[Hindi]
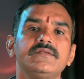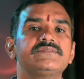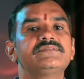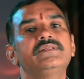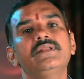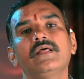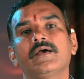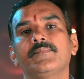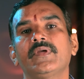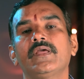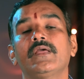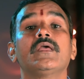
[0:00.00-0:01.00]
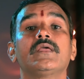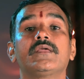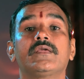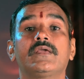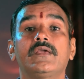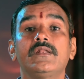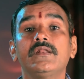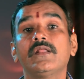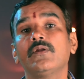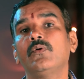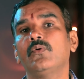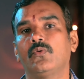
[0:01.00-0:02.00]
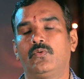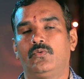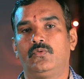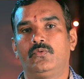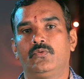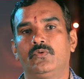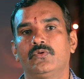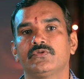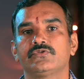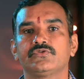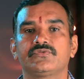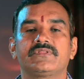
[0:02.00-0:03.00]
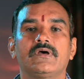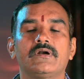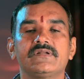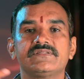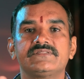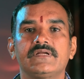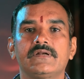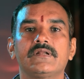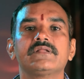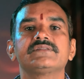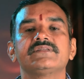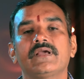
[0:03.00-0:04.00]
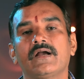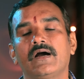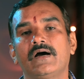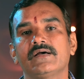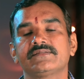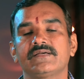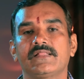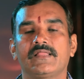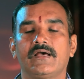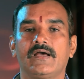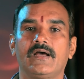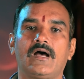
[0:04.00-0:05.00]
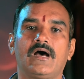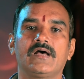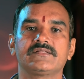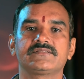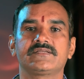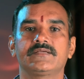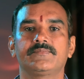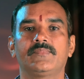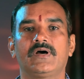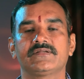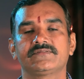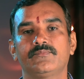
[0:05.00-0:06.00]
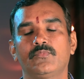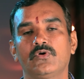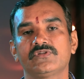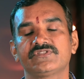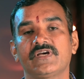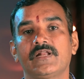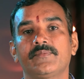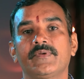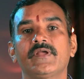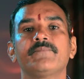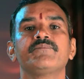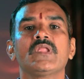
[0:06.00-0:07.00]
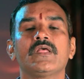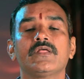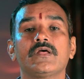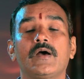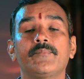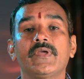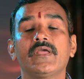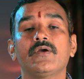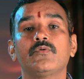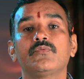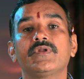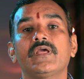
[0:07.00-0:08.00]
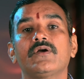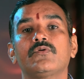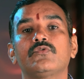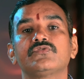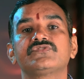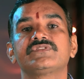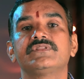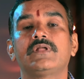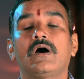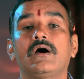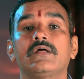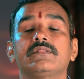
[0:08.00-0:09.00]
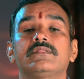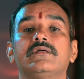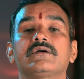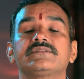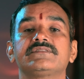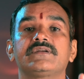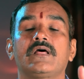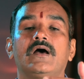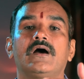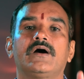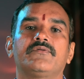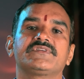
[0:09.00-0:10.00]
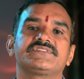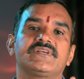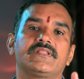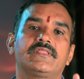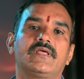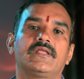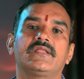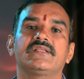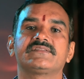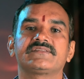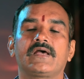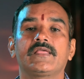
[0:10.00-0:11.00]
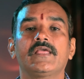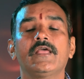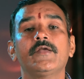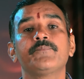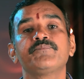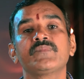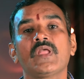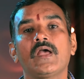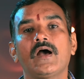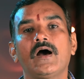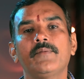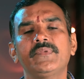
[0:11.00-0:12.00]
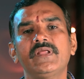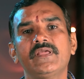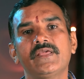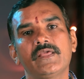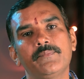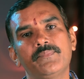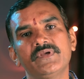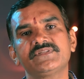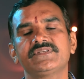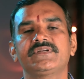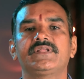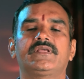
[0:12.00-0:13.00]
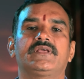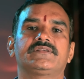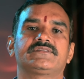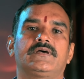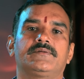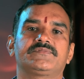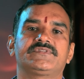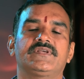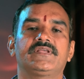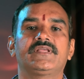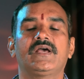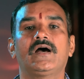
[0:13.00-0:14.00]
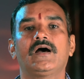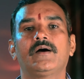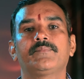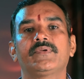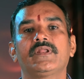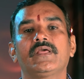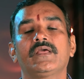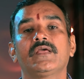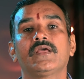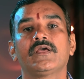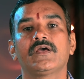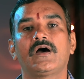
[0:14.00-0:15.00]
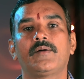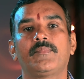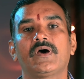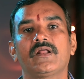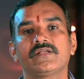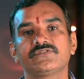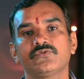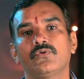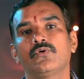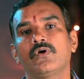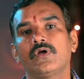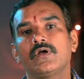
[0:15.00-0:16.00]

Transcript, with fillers: इस दिन हमें किन्नरों को जो थर्ड जेंडर जिन्हें कहा जाता है आज की बोलचाल में हमें उन्हें कुछ दान दक्षिणा अवश्य देनी चाहिए अपनी कैपेसिटी के हिसाब से या अपने हमारा जो